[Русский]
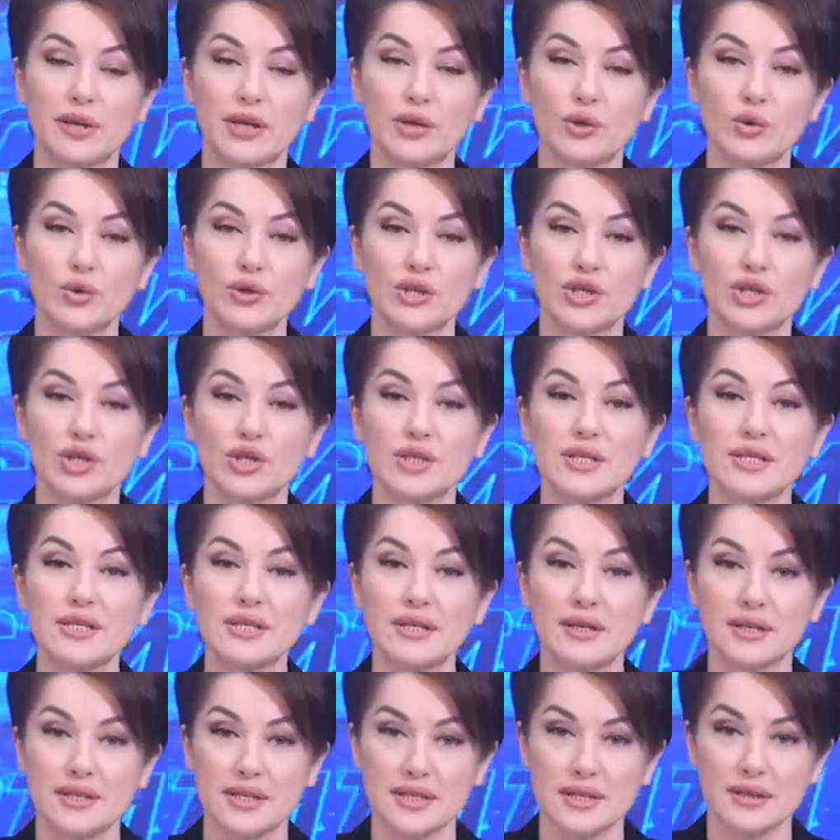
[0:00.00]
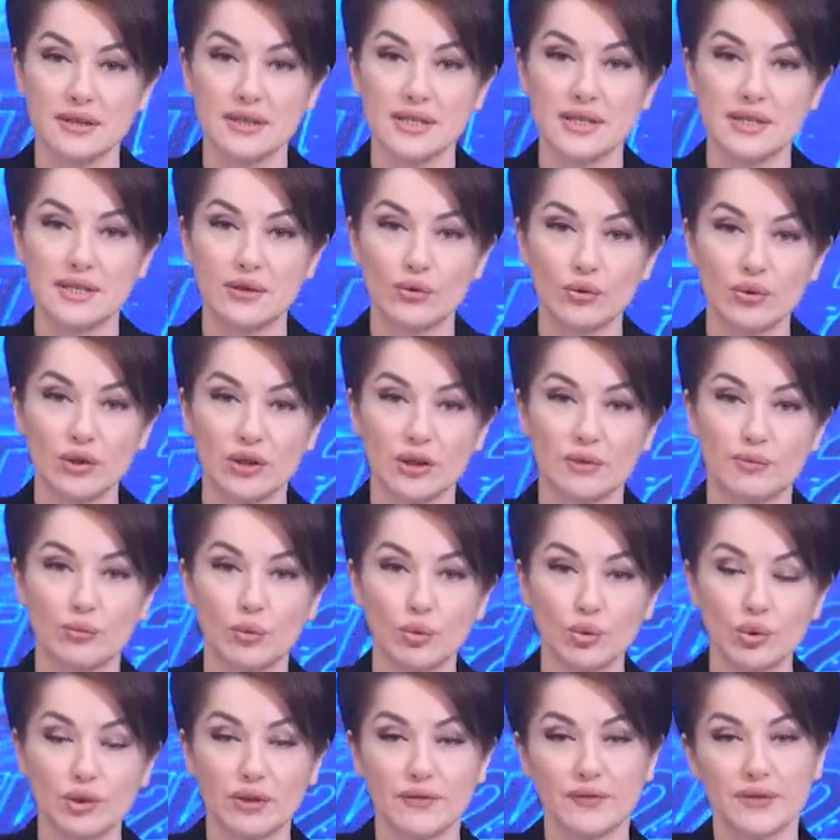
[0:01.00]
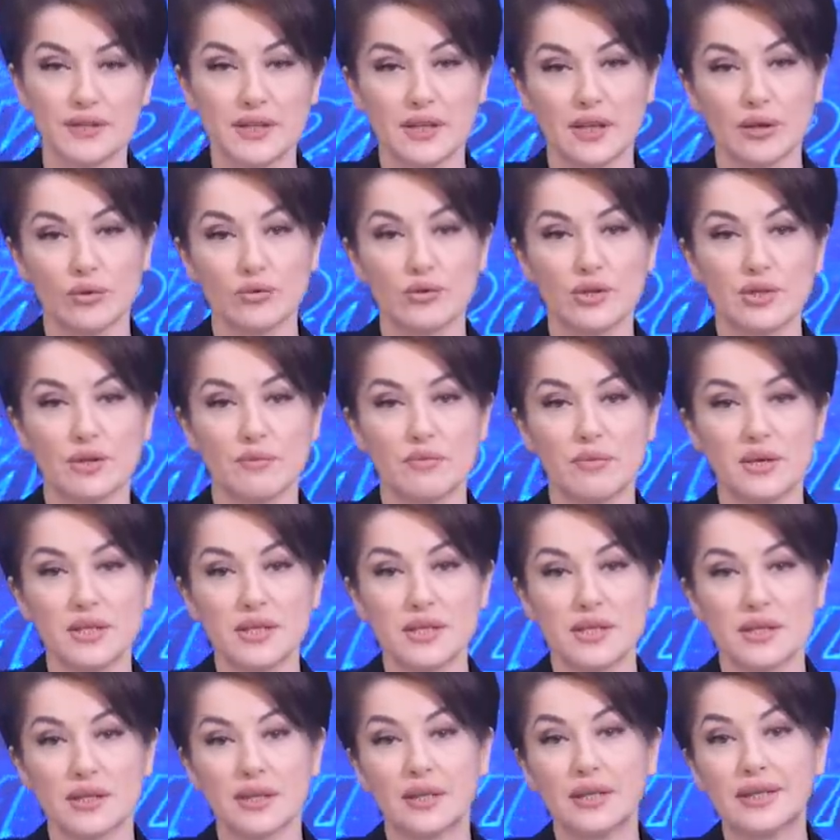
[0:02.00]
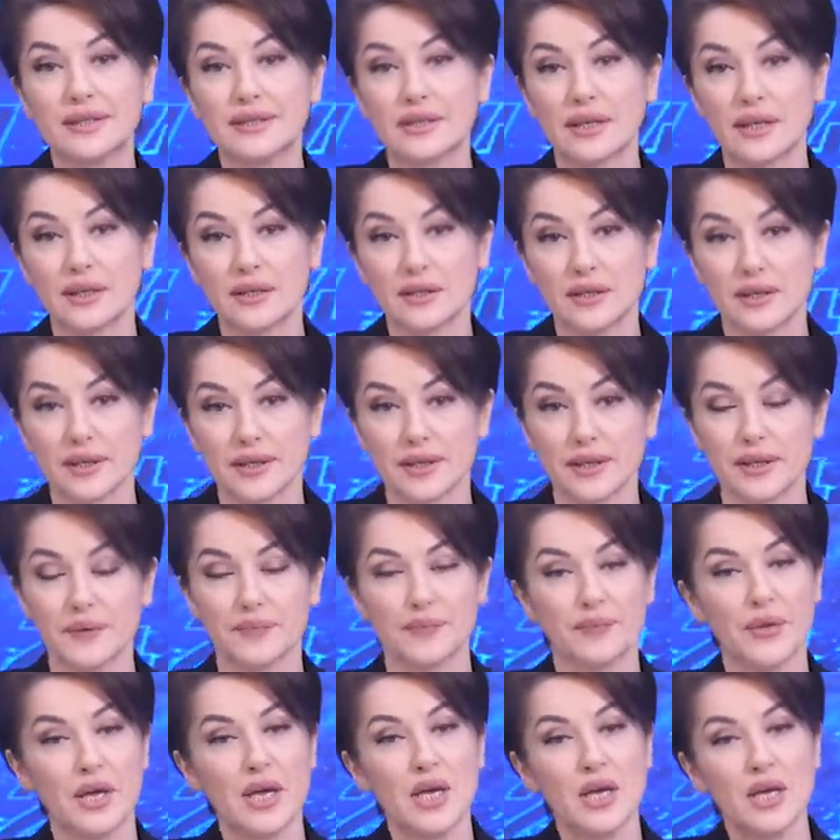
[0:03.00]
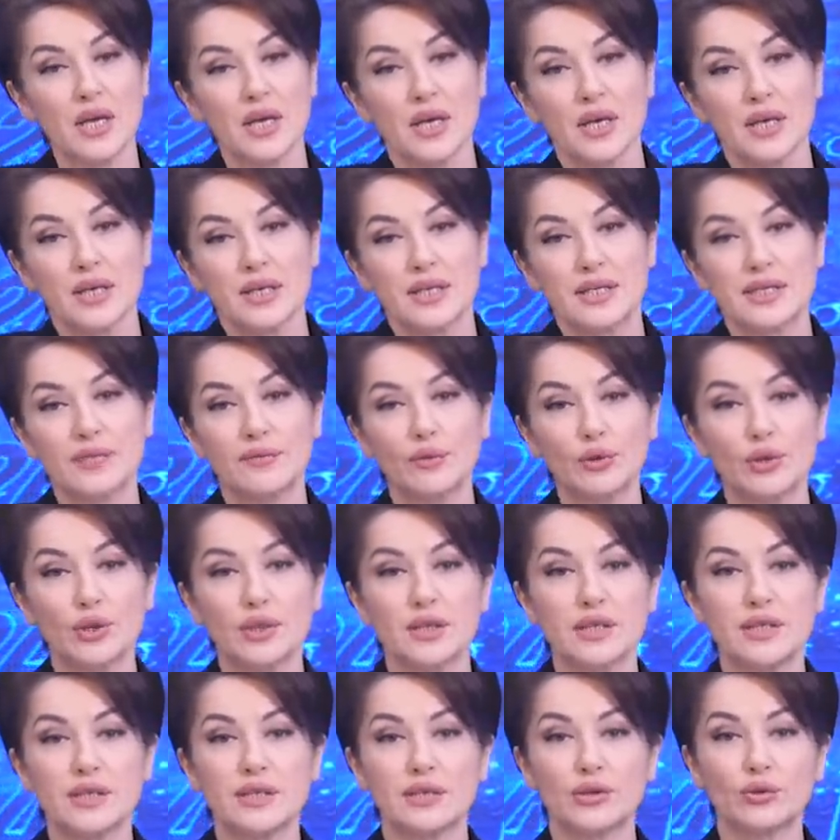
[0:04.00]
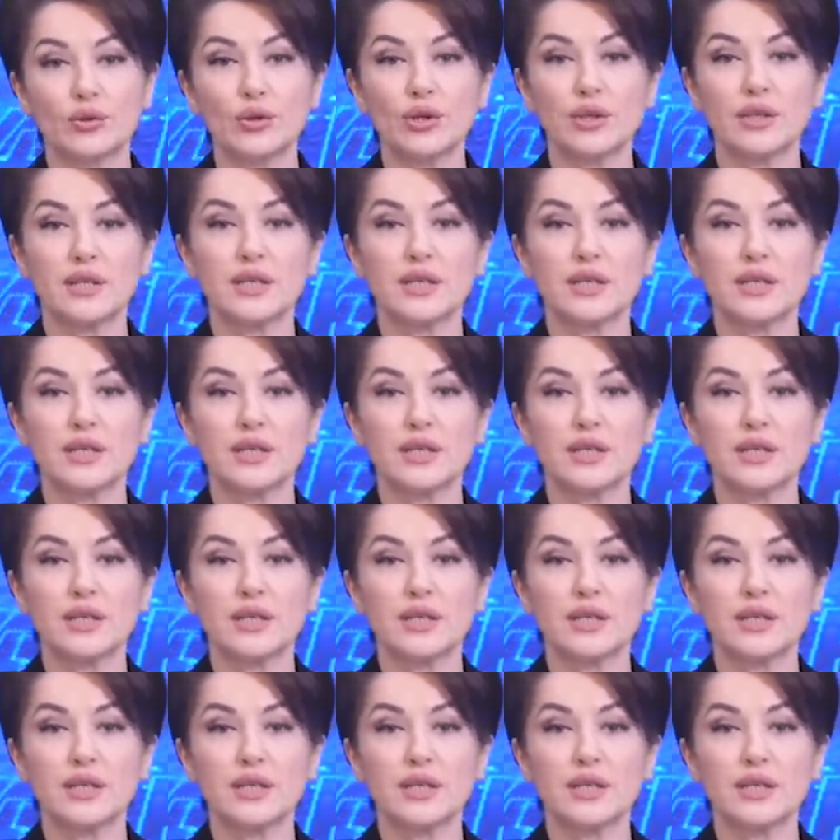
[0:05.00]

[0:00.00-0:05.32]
районе 16 населенных пунктов остаются без электроэнергии. Сегодня на территории